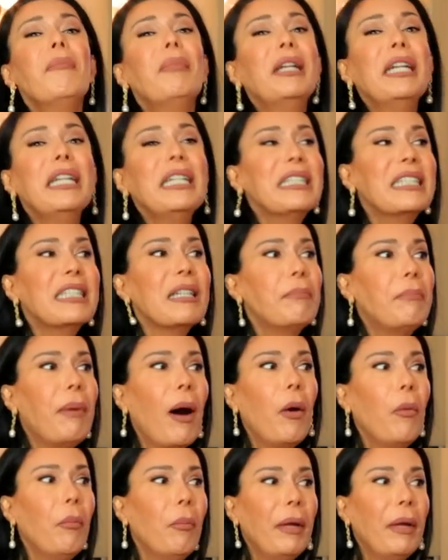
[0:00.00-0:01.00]

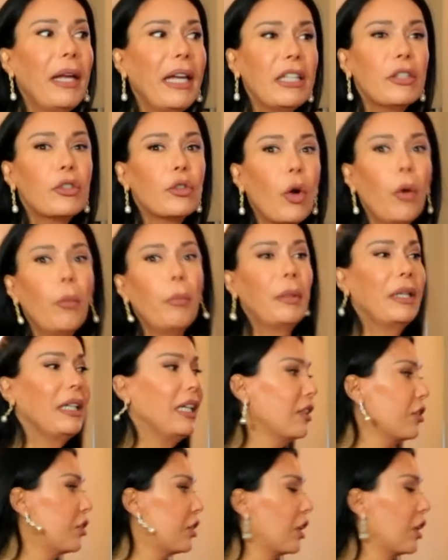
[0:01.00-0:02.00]
Principalmente
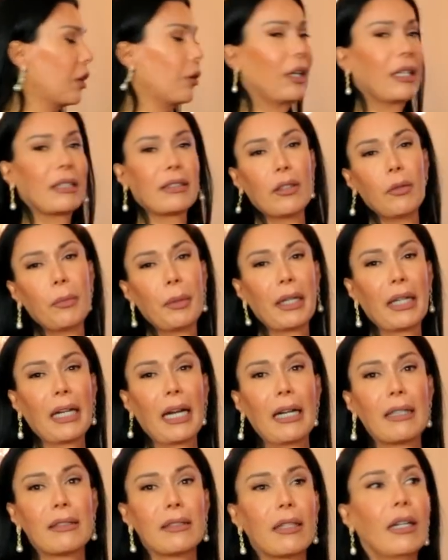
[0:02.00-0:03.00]
comprinhas de decoração para
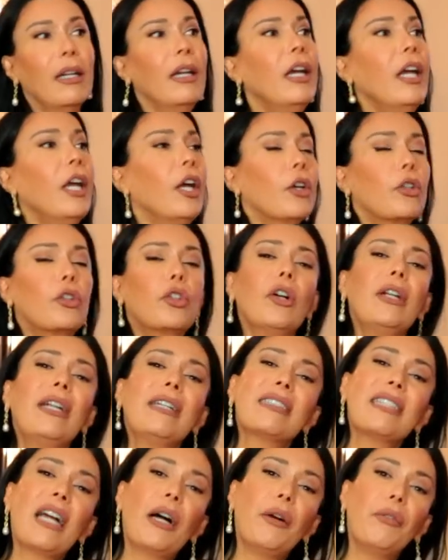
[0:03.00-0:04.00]
casa. Eu tô
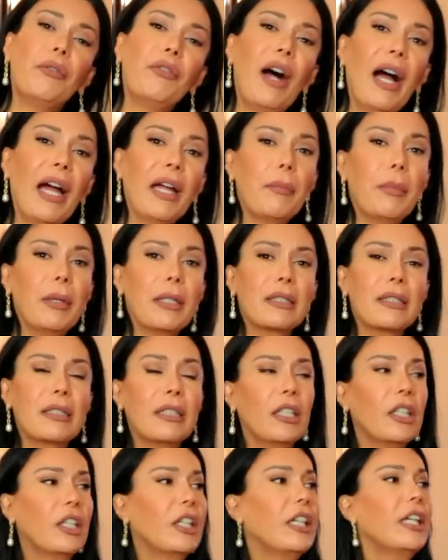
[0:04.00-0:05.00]
nessa vibe
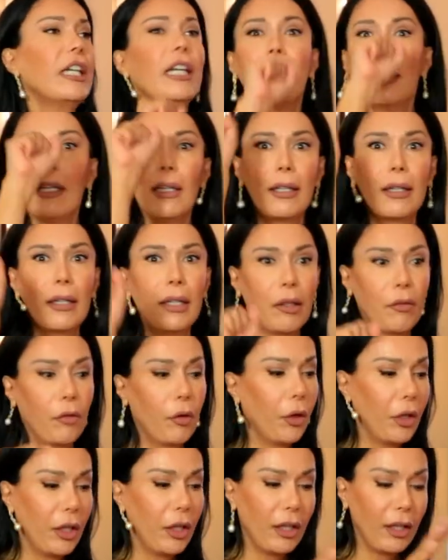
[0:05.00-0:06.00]
assim que
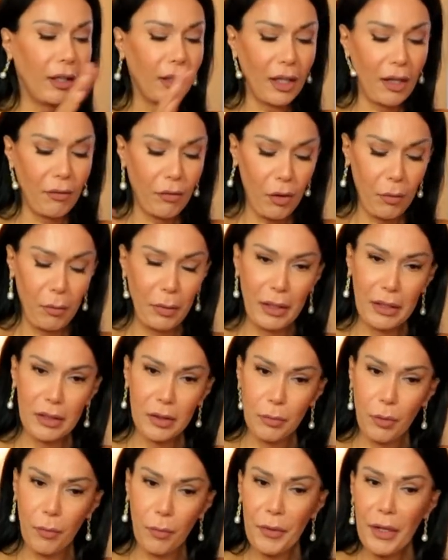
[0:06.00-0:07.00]
incrível, incrível
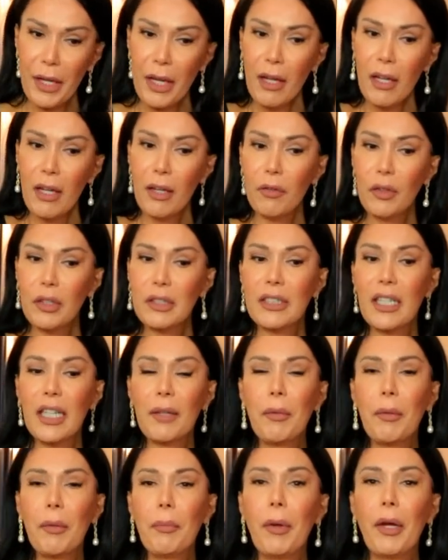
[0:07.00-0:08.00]
mesmo. E
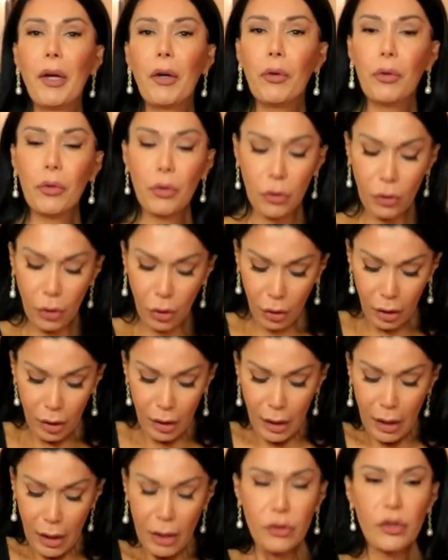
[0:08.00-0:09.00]
você que me
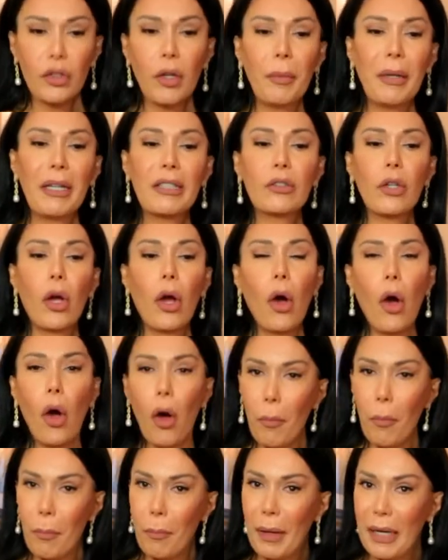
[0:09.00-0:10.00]
perguntou sobre as
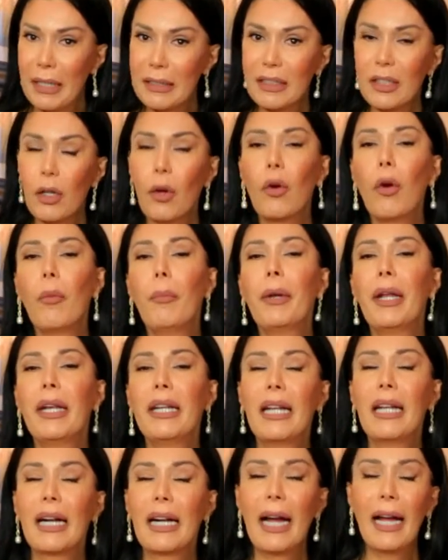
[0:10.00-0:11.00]
roupas que eu
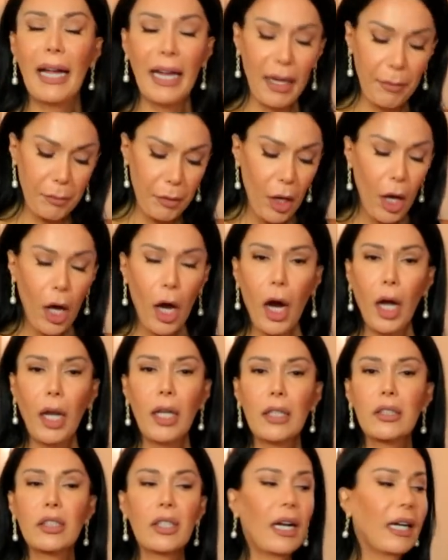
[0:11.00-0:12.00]
comprei da HM,
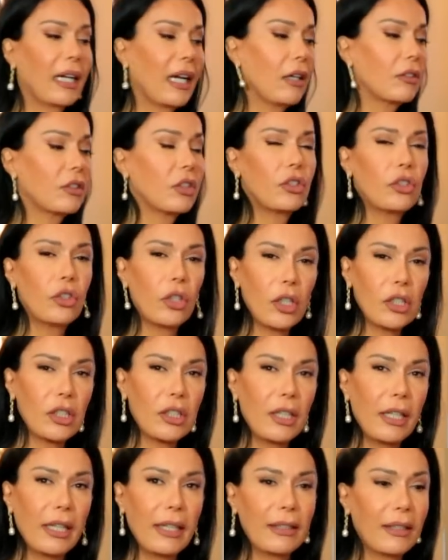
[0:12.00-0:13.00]
olha só a calça de
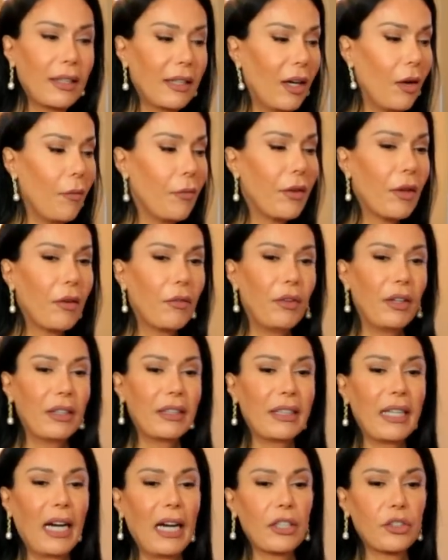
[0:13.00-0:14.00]
hoje, linda, não?
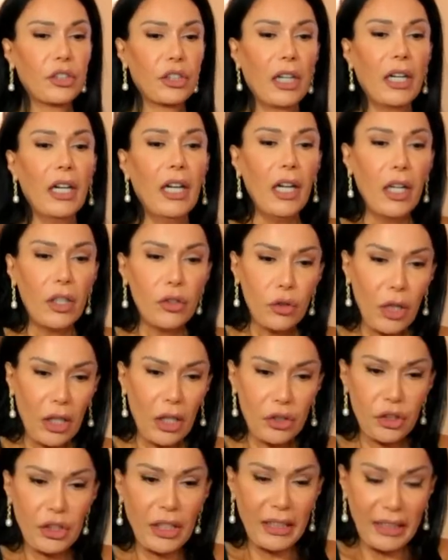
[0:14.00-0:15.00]
Fantástica.
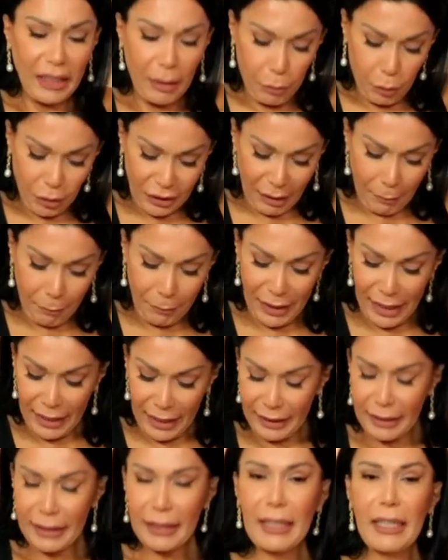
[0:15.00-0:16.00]
Só achei que tem muita
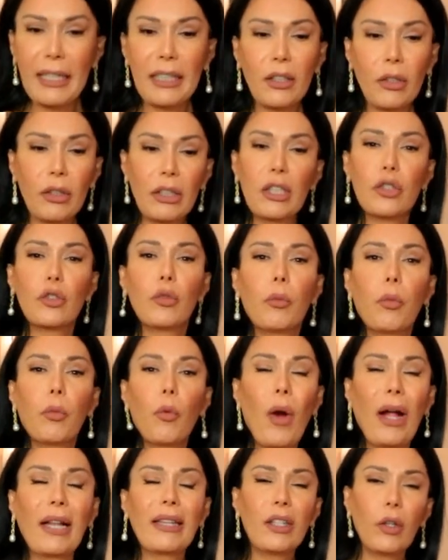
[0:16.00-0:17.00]
prega aqui, então deixa um
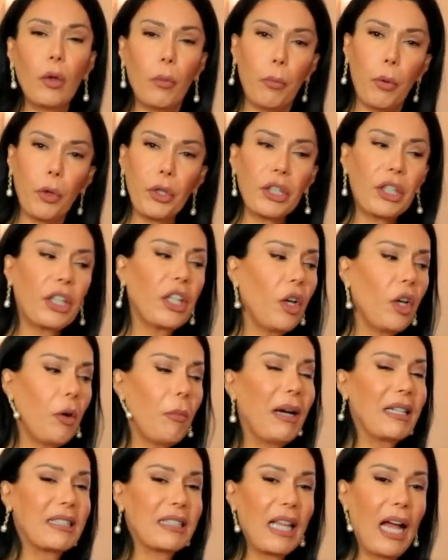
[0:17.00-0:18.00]
quadril um
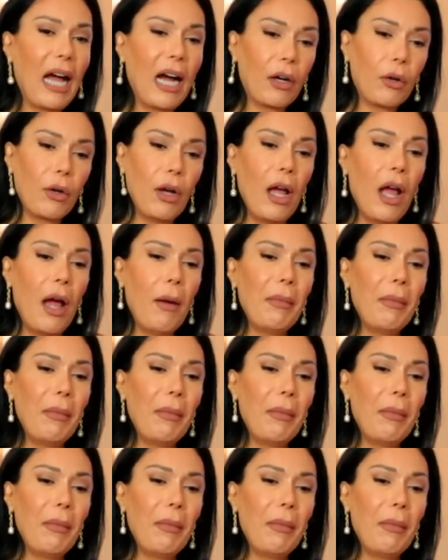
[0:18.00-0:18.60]
pouquinho mais largo.